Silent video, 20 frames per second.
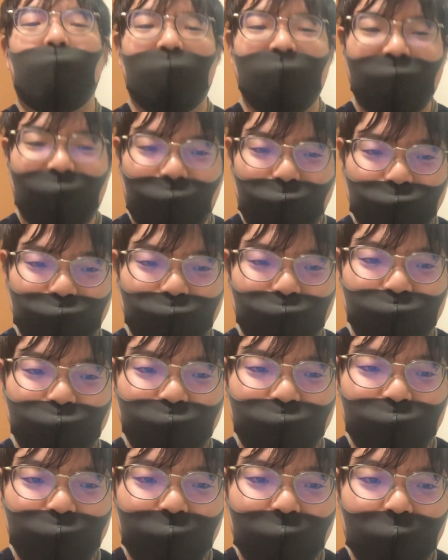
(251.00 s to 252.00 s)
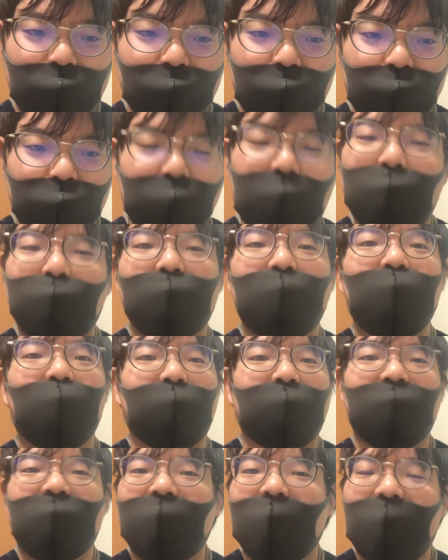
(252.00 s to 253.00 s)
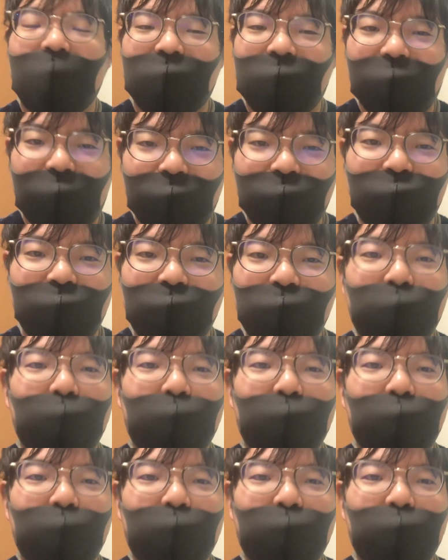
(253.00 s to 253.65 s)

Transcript: ました。まあもちろん下書きです。